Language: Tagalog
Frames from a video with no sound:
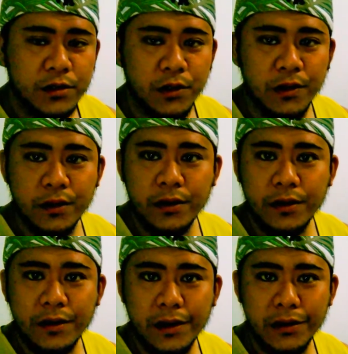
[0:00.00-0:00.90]
So,
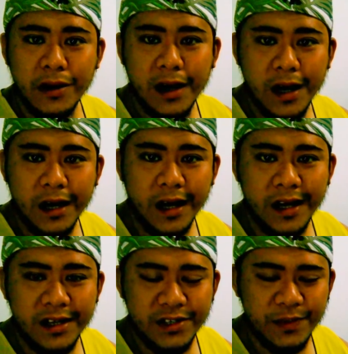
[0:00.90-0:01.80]
ayun na nga
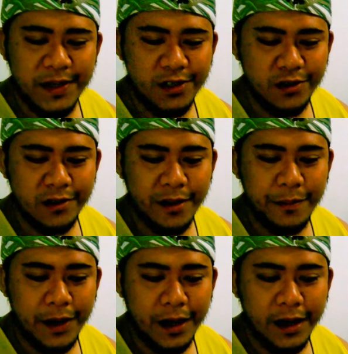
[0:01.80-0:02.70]
guys, medyo
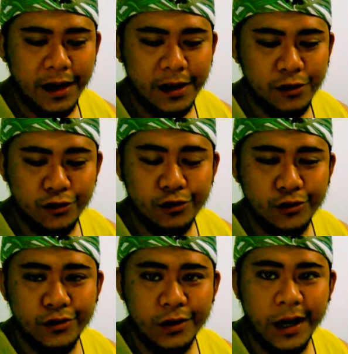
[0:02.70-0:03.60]
napakunot
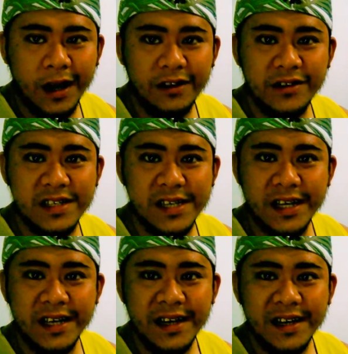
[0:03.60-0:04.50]
na ulang ako
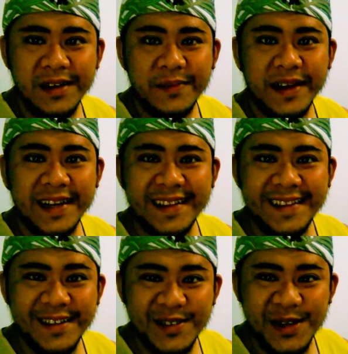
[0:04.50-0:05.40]
kasi parang
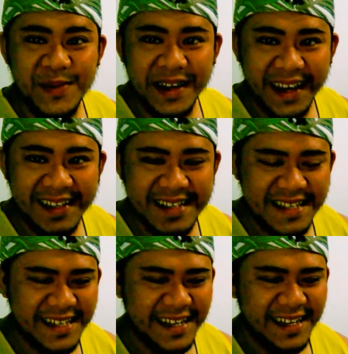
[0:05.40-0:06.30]
hindi ko siya
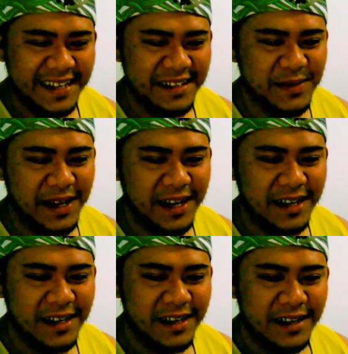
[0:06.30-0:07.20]
magets, di ba?
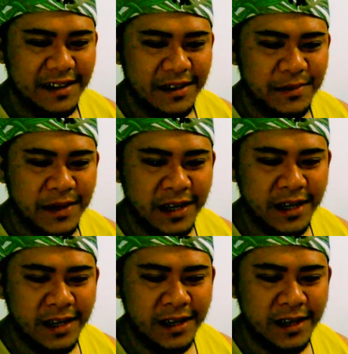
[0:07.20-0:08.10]
May
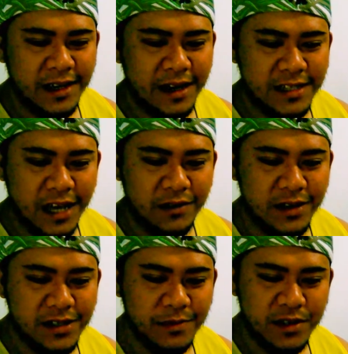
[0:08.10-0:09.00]

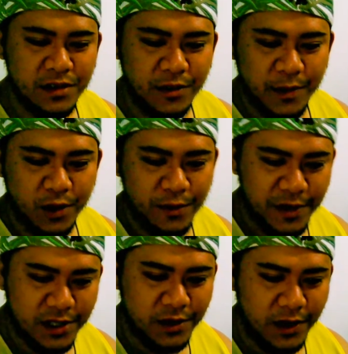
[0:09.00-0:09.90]
asawa si Mr. Pion
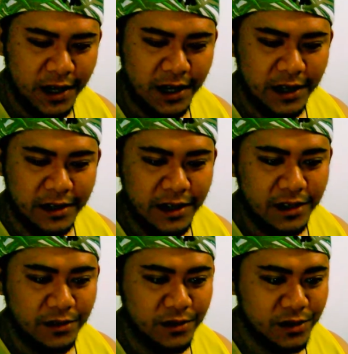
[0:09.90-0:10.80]
Pascual
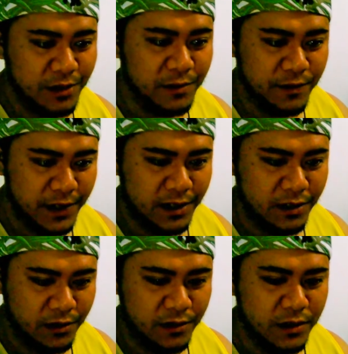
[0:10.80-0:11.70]
dito sa movie na
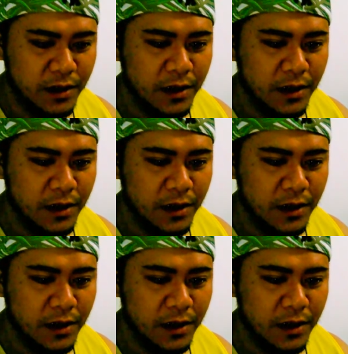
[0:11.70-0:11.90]
to.